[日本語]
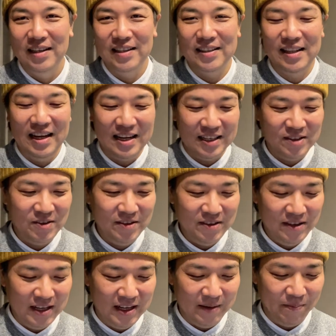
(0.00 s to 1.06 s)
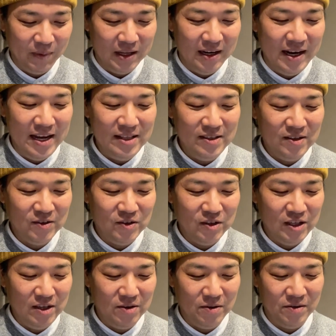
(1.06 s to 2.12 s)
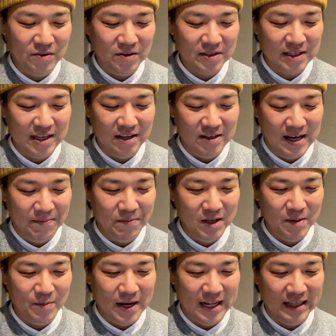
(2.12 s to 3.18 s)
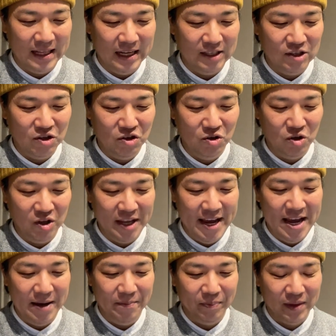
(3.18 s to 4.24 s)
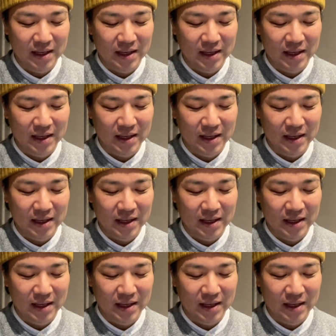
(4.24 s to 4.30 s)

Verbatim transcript: なんかそういうね連続記録をつけるアプリもあったりするので